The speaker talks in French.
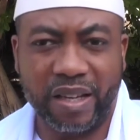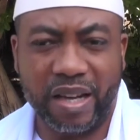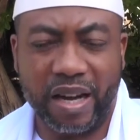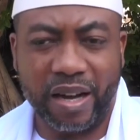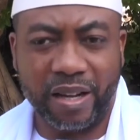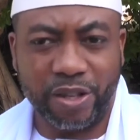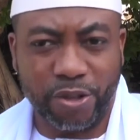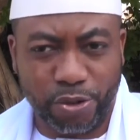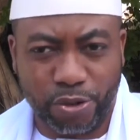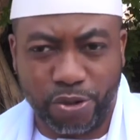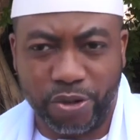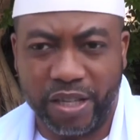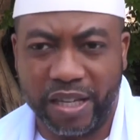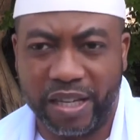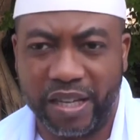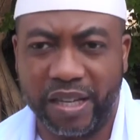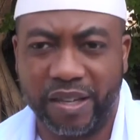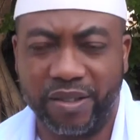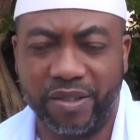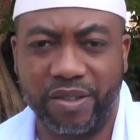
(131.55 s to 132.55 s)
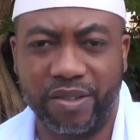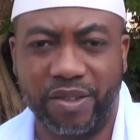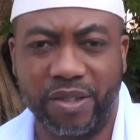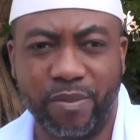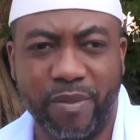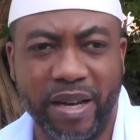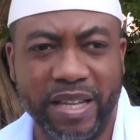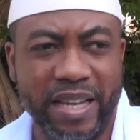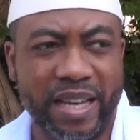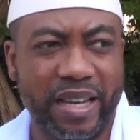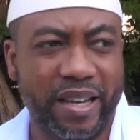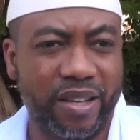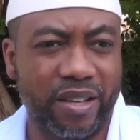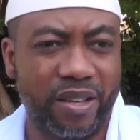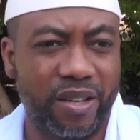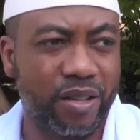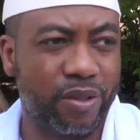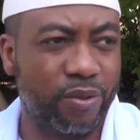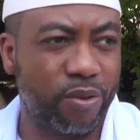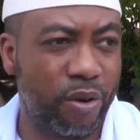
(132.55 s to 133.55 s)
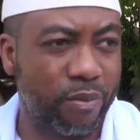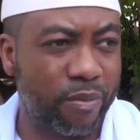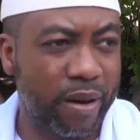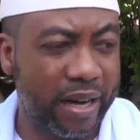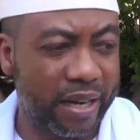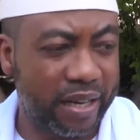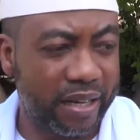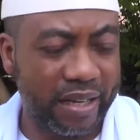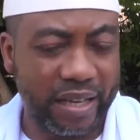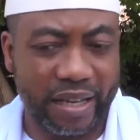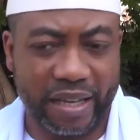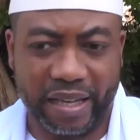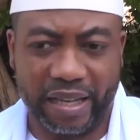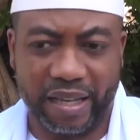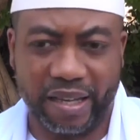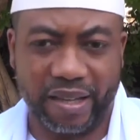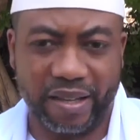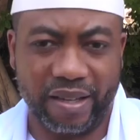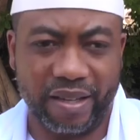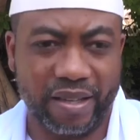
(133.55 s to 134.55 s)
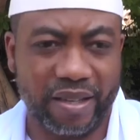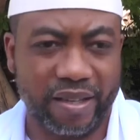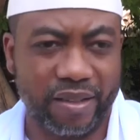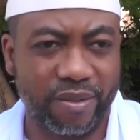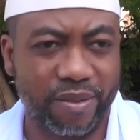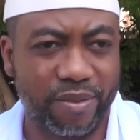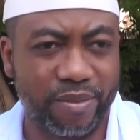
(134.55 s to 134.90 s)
en discuter de manière globale et